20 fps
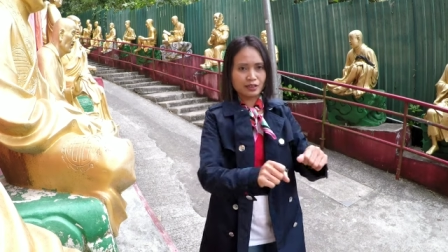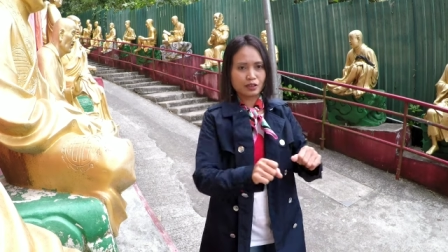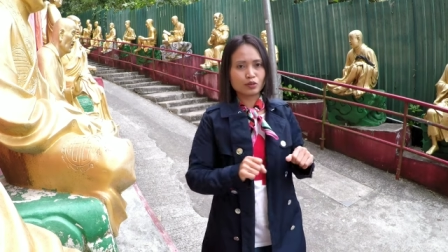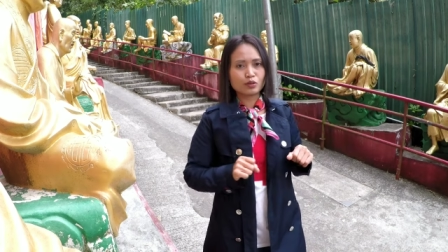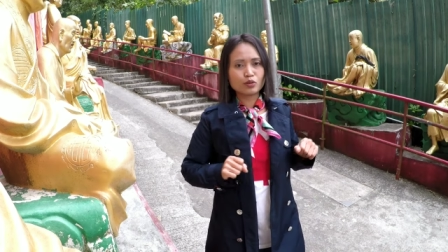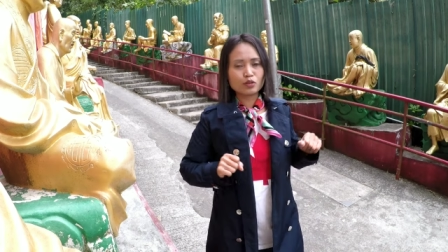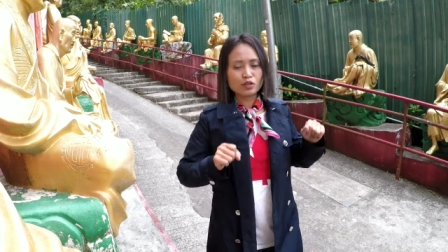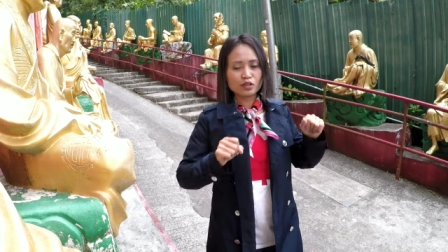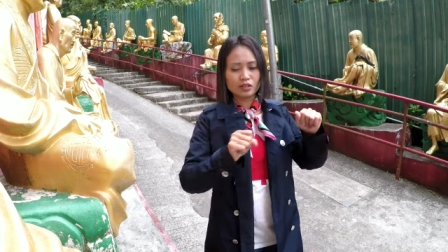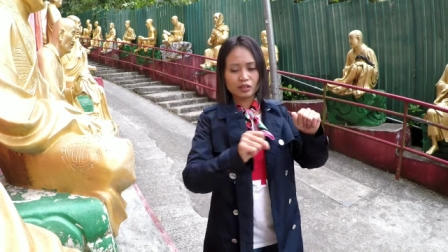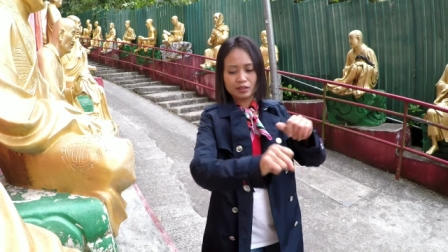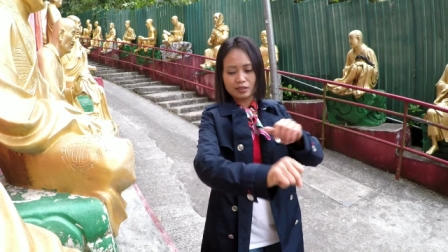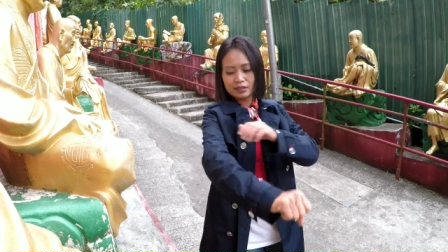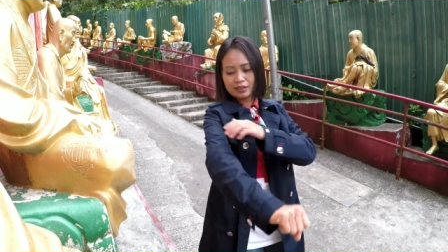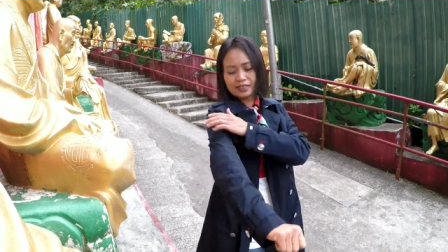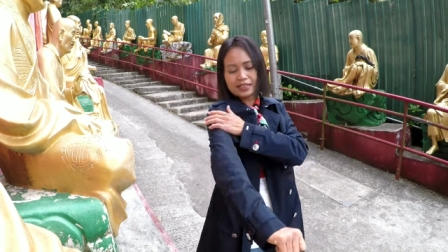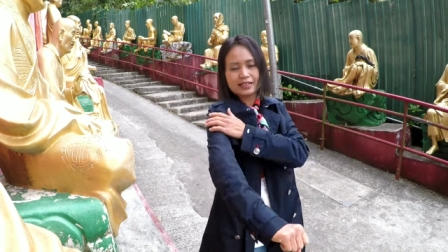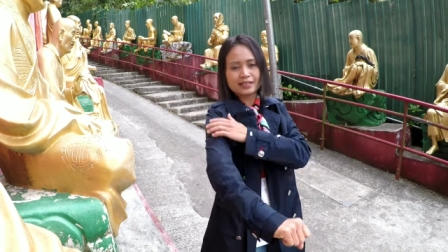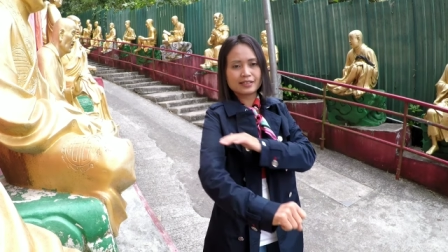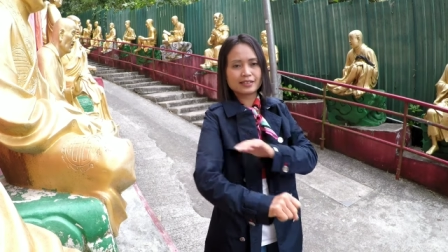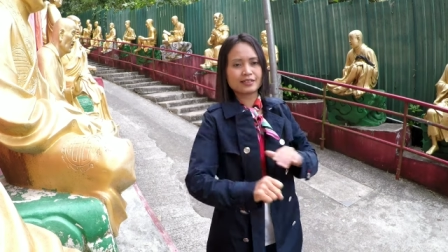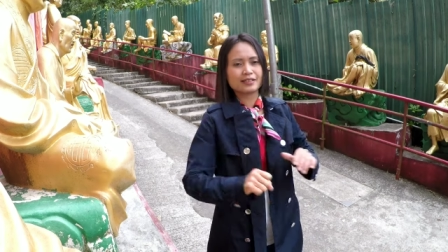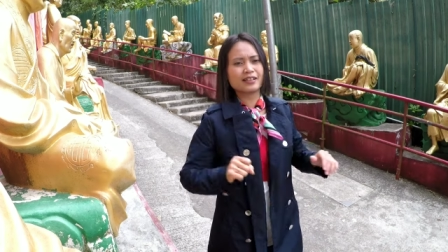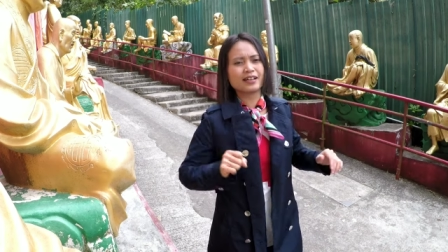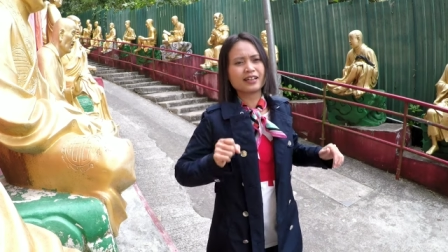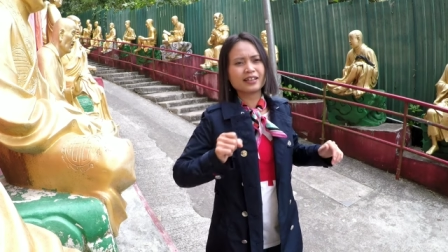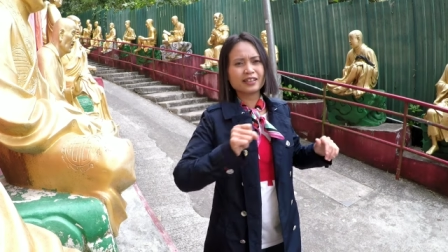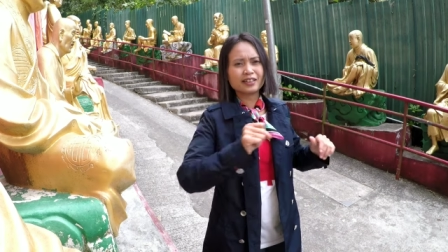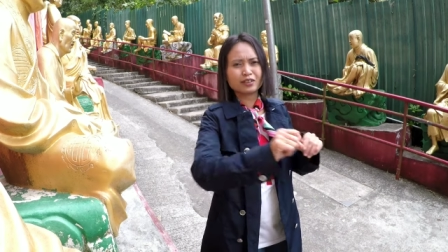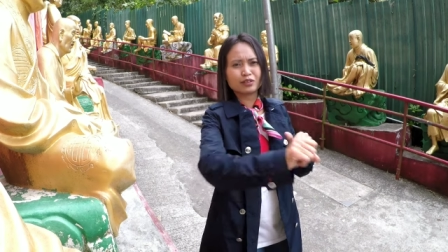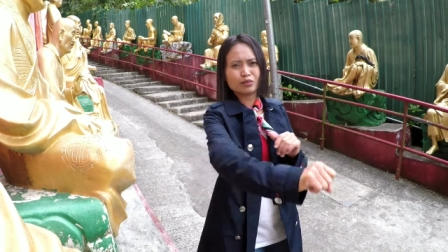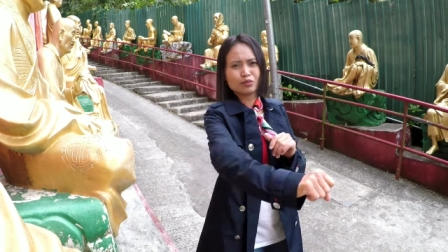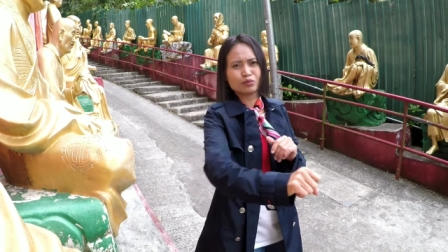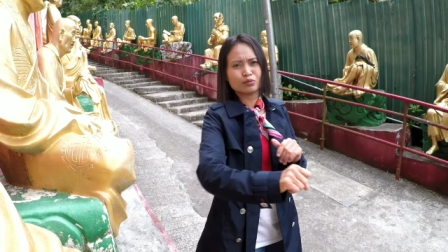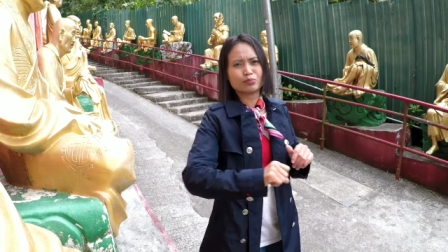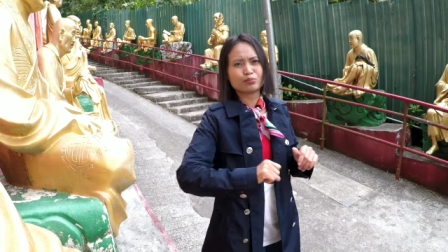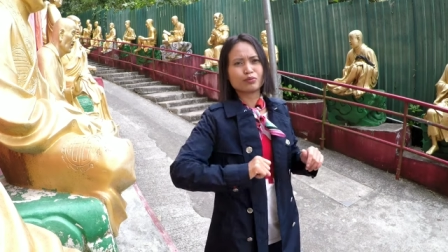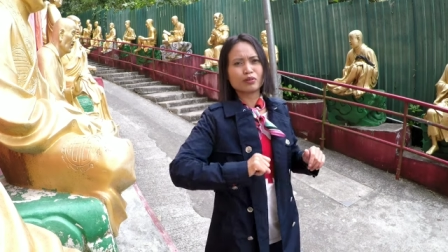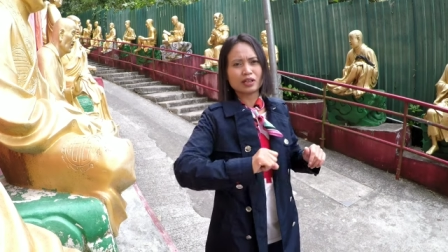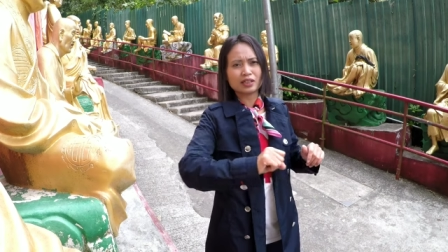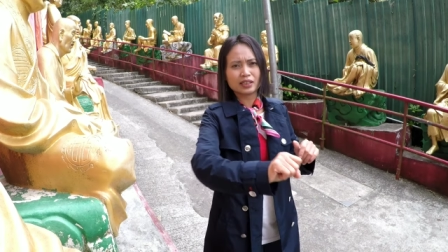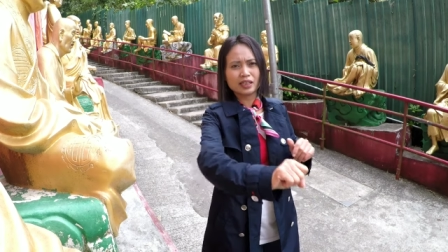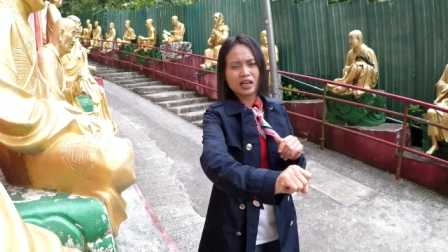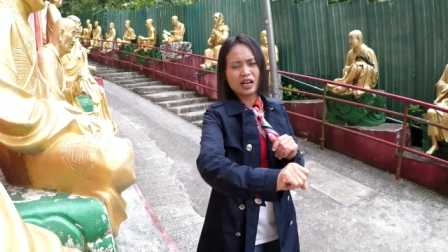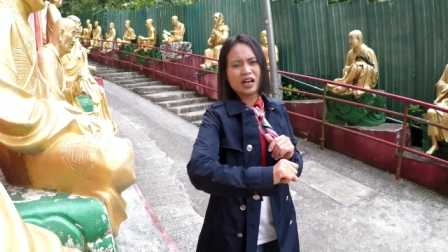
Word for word: terus jadinya ini tuh buat